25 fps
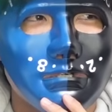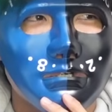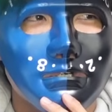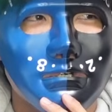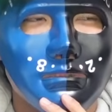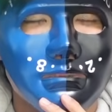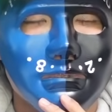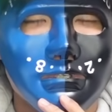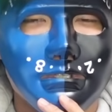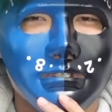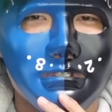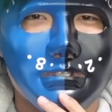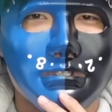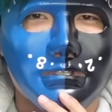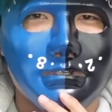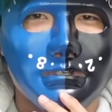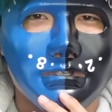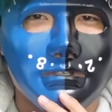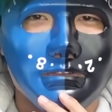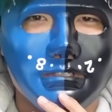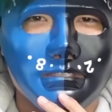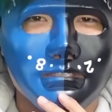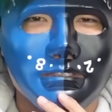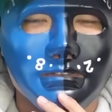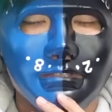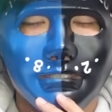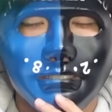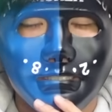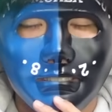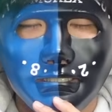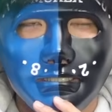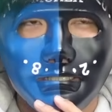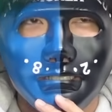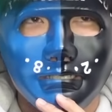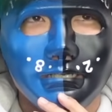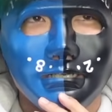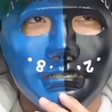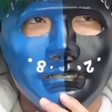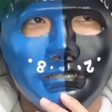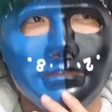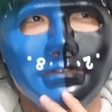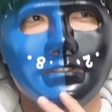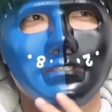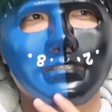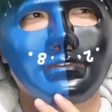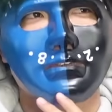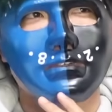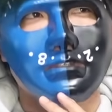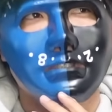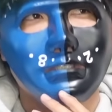思っておりますまあ大体上がり
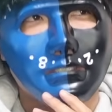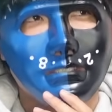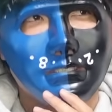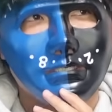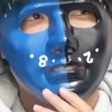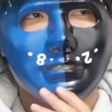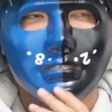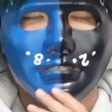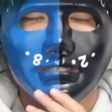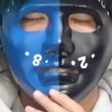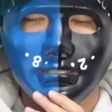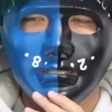ますもんね